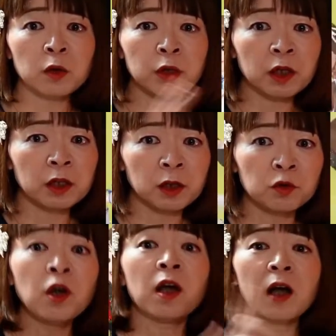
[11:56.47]
かうだけでな
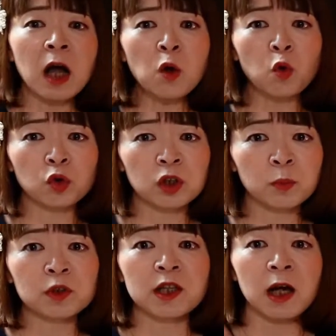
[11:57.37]
く、過去に
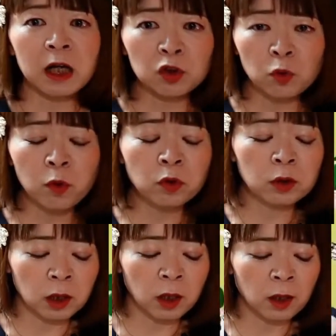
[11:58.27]
も遡っ
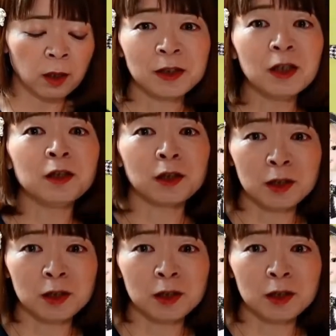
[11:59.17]
て、輪で